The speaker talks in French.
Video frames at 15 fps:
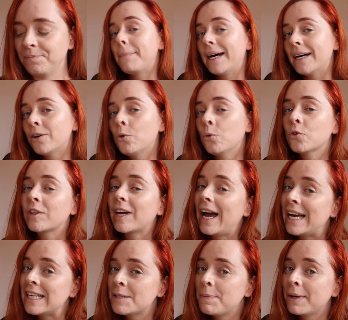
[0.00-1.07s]
Par contre,
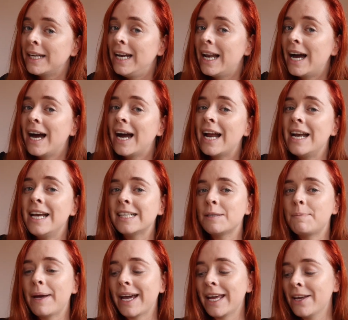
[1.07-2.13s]
à ce prix-là,
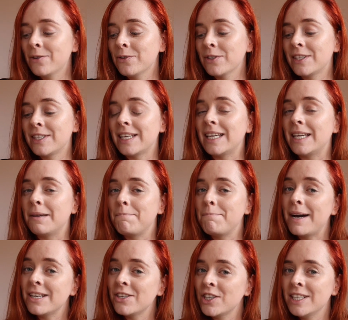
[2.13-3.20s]
l'expérience est
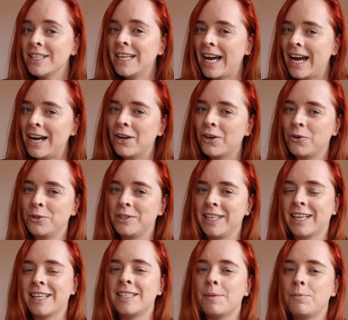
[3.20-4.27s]
pas géniale côté
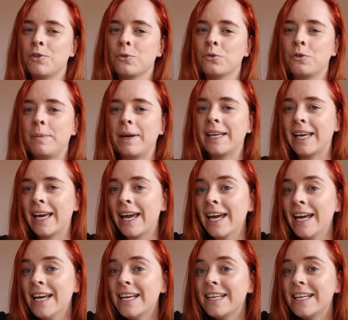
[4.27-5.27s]
réception du paquet.